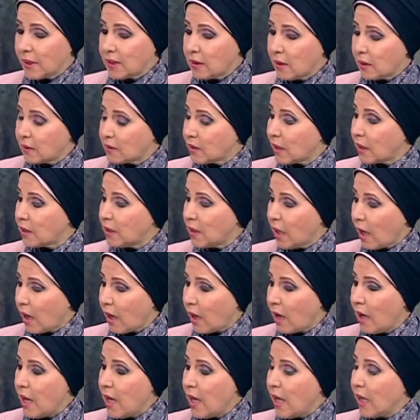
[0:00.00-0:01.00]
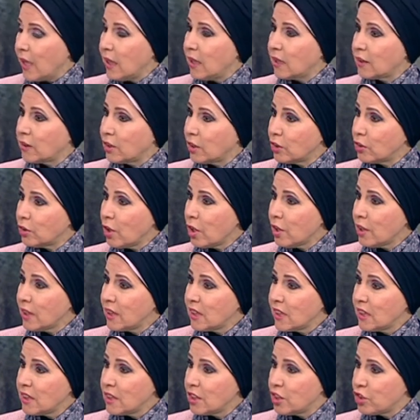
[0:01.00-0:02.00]
الطيعة اللي تقدري
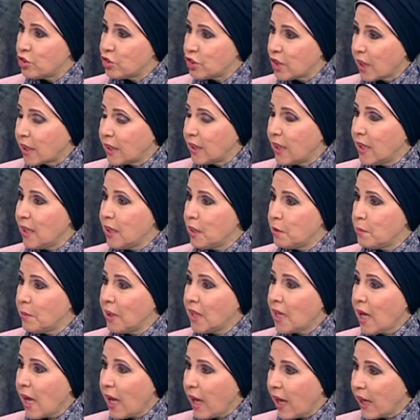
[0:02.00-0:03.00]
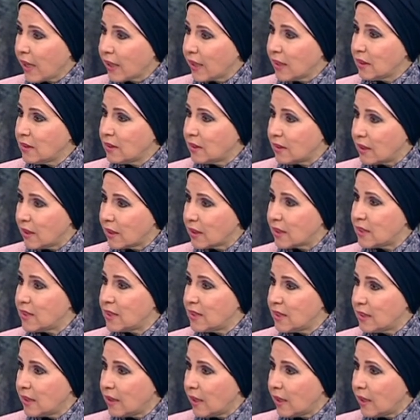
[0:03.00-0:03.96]
ان انت تشكلي منها حاجات كتيرة